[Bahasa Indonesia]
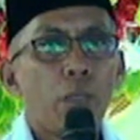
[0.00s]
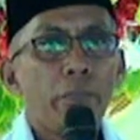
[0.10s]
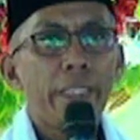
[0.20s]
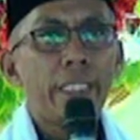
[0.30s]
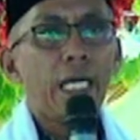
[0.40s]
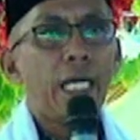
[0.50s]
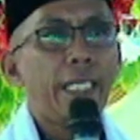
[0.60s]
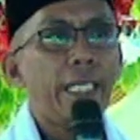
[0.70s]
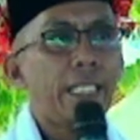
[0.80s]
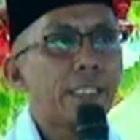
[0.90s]
wa min
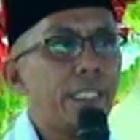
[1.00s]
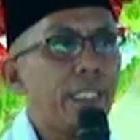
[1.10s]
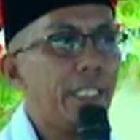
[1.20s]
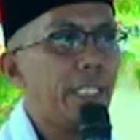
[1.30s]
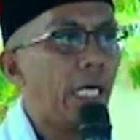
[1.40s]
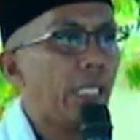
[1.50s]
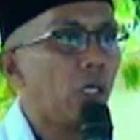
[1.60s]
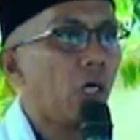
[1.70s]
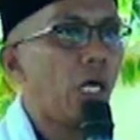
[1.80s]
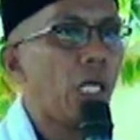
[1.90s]
ayatihi an
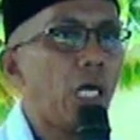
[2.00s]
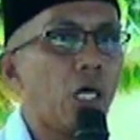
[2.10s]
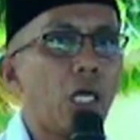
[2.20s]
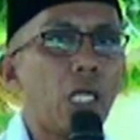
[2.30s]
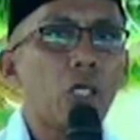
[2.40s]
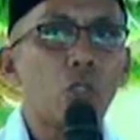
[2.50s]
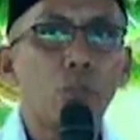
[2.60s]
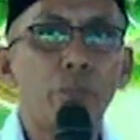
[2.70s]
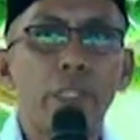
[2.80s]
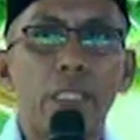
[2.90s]

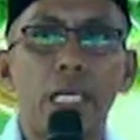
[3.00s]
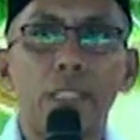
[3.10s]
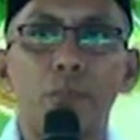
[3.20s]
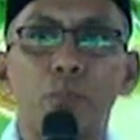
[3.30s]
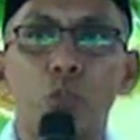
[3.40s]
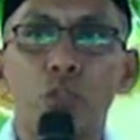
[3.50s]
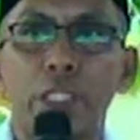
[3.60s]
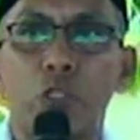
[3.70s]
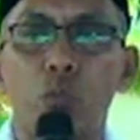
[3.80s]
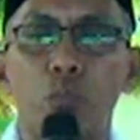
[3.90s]
khalaqalakum min
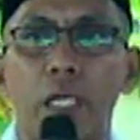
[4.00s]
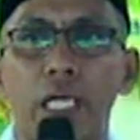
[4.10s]
anfusikum